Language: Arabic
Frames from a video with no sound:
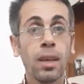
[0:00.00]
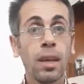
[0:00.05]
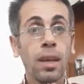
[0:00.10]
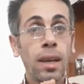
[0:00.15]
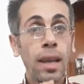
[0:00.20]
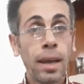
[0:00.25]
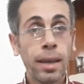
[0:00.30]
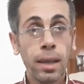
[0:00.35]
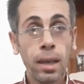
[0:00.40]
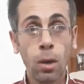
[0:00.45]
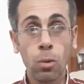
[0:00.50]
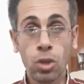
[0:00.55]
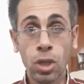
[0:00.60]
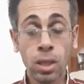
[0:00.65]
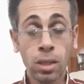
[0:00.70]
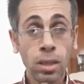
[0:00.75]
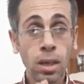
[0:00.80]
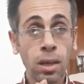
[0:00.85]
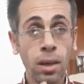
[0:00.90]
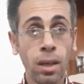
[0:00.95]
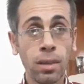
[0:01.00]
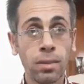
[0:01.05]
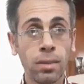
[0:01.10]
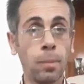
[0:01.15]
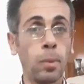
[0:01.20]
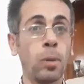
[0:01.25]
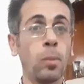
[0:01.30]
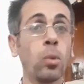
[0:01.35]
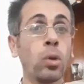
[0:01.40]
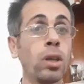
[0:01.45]
لكن لو جيت قارن
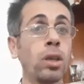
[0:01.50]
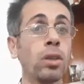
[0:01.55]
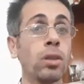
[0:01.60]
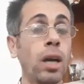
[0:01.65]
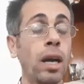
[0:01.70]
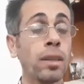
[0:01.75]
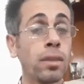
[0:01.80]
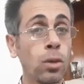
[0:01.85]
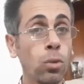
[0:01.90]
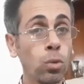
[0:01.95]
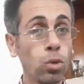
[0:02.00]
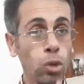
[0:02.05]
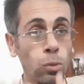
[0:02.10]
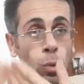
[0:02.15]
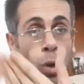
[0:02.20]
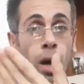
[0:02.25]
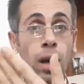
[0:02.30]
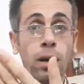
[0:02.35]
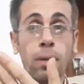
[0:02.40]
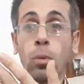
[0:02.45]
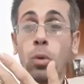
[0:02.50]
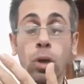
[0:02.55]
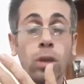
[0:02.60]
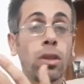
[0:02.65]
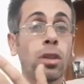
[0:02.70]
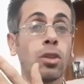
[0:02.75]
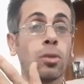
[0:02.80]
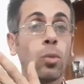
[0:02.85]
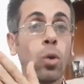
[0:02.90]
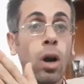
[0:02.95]
طبعا ممكن أنت حتى يكون طموحك ممكن
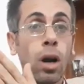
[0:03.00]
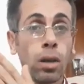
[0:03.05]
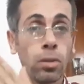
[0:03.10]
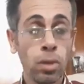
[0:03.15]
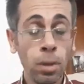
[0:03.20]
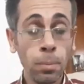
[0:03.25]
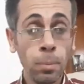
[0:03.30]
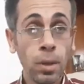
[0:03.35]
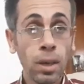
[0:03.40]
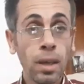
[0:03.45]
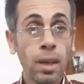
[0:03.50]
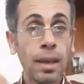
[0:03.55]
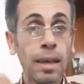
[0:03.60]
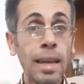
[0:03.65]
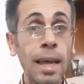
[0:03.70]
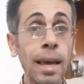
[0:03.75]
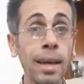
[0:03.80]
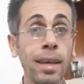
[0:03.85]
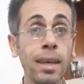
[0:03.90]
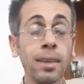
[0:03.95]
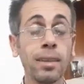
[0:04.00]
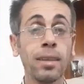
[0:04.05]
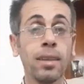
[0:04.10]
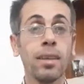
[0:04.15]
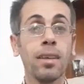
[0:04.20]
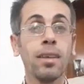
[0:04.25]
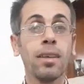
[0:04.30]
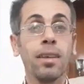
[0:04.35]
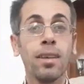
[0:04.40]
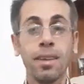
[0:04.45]
ده طموحك طب لكن
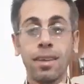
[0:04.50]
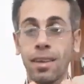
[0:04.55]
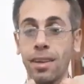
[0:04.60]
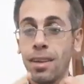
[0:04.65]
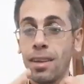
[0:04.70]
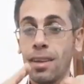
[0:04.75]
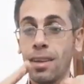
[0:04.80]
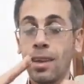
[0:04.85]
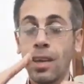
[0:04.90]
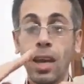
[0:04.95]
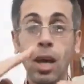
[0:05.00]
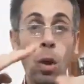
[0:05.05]
آه،